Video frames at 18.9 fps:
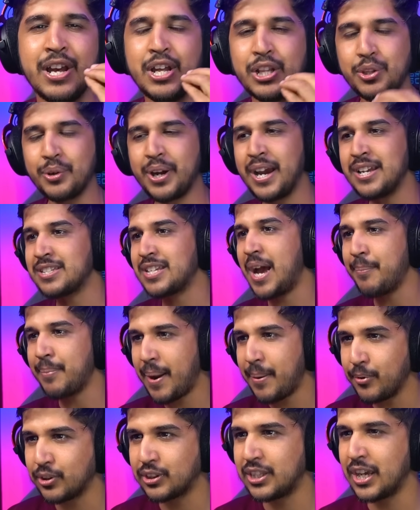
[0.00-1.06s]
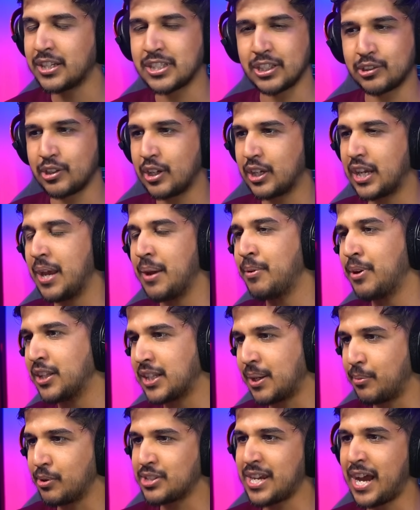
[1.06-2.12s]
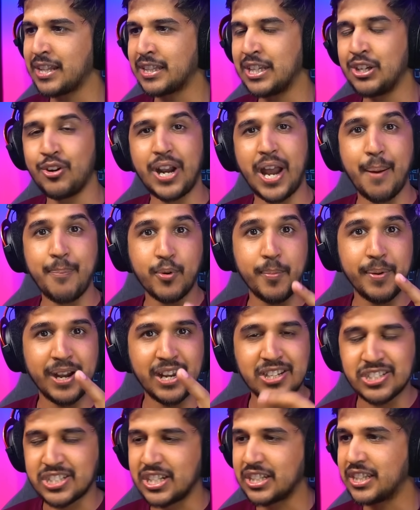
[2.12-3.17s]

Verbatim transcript: तो गाइस यहाँ पर आप लोग देख सकते हो गेम के अंदर हम लोग जाते हैं और आपको मेरा स्टिक